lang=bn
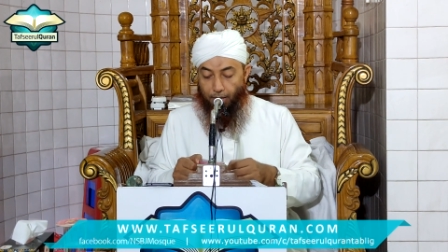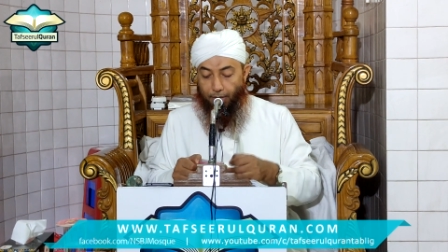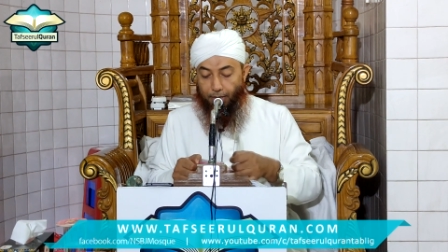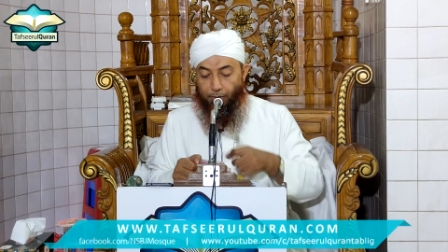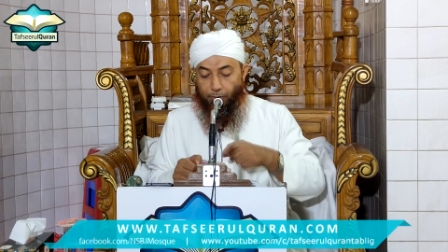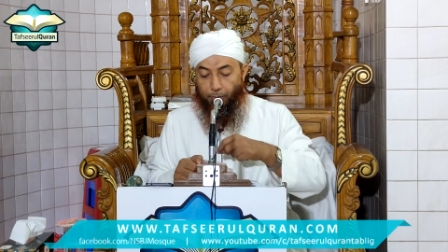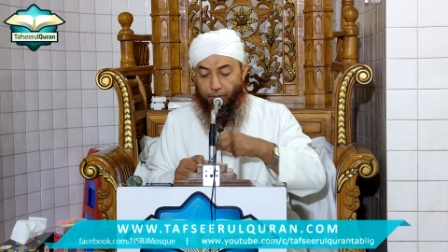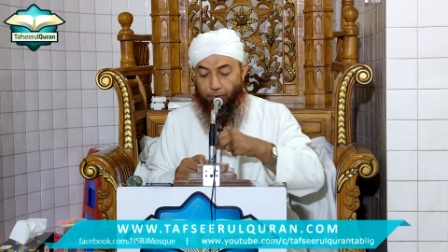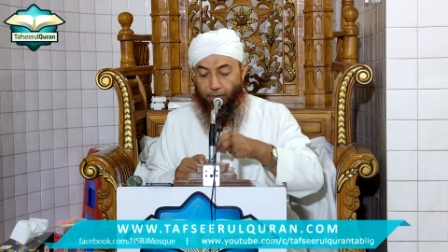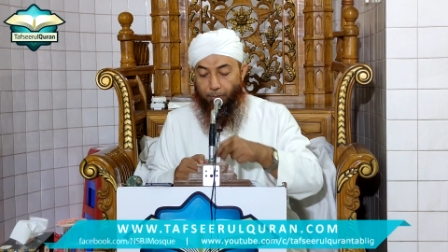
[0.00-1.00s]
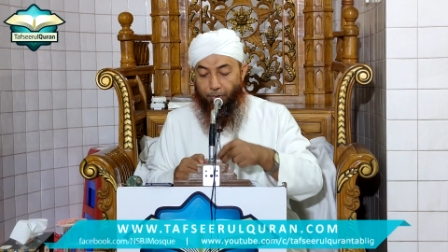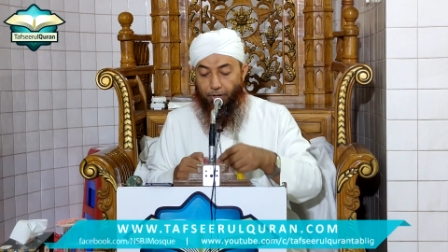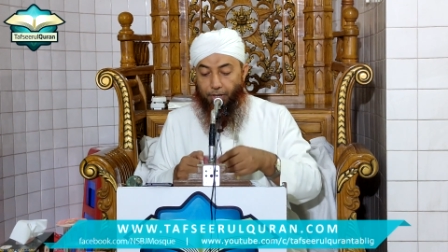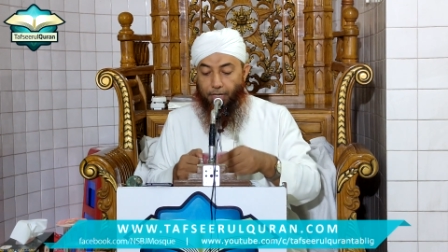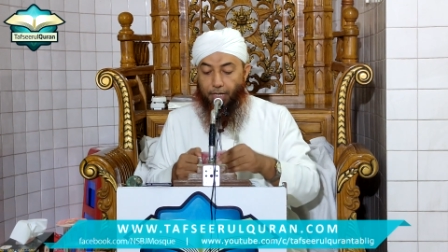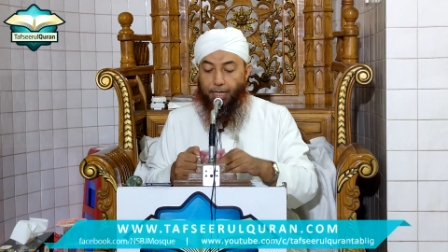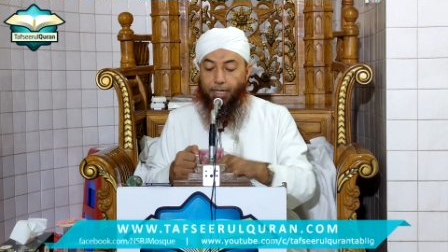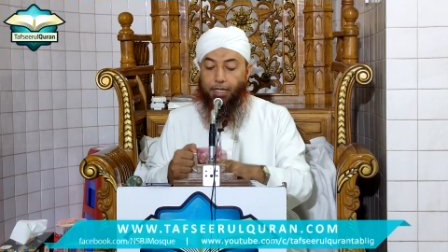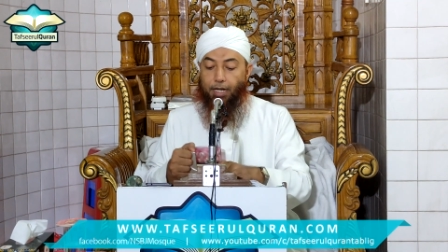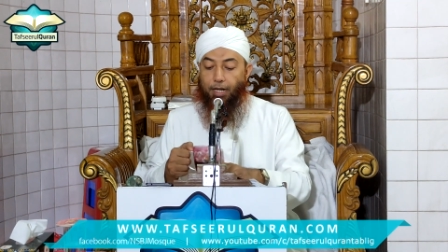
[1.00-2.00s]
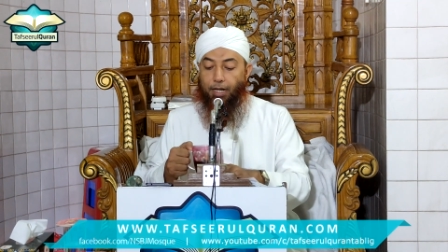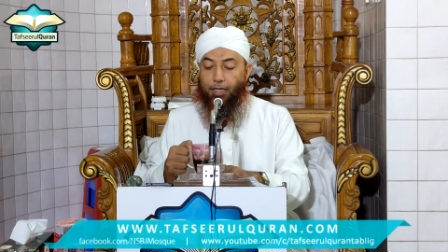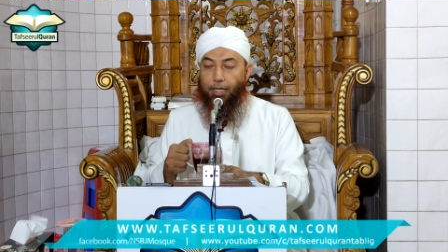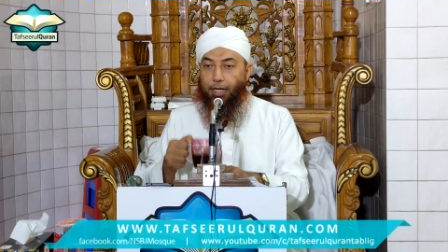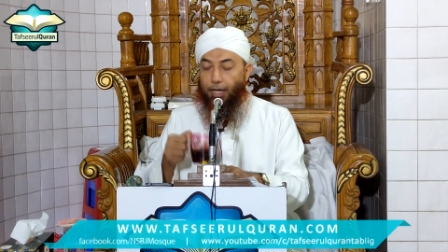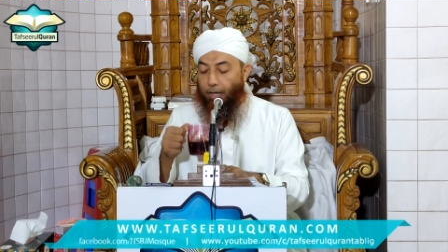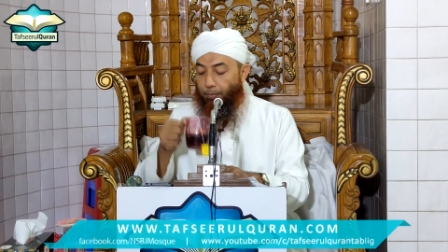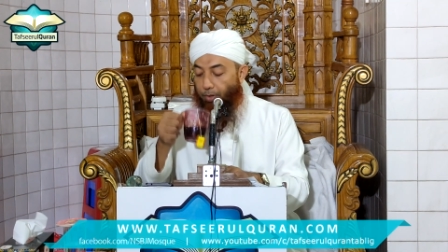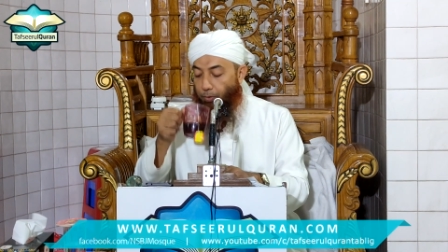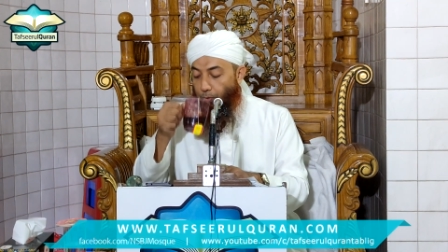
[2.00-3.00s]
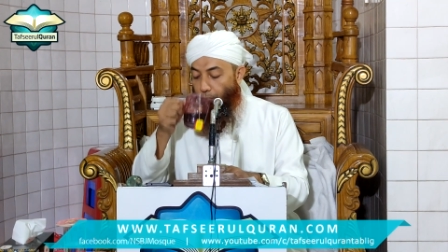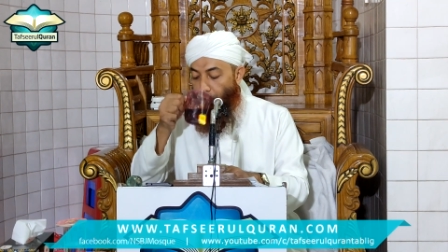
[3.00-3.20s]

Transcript: আল্লাহ সুবান বলেন ইন্নাল্লাদিন কাপারু